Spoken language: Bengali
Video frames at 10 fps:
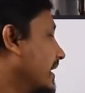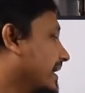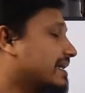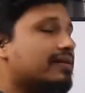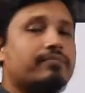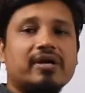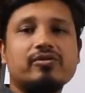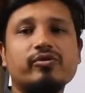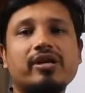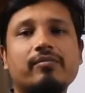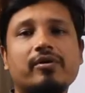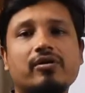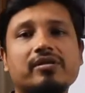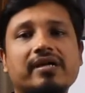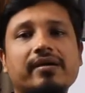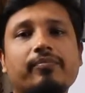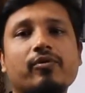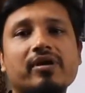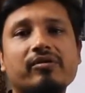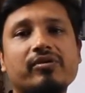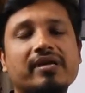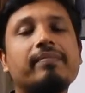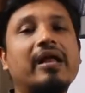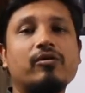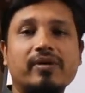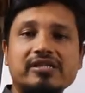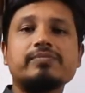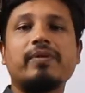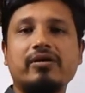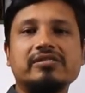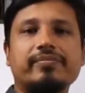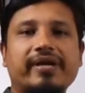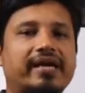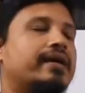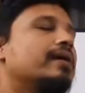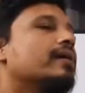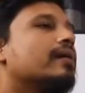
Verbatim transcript: এক নাম্বার দুই নাম্বার অধ্যায় পড়লেও কি ভালো মার্কস পাওয়া যাবে হ্যাঁ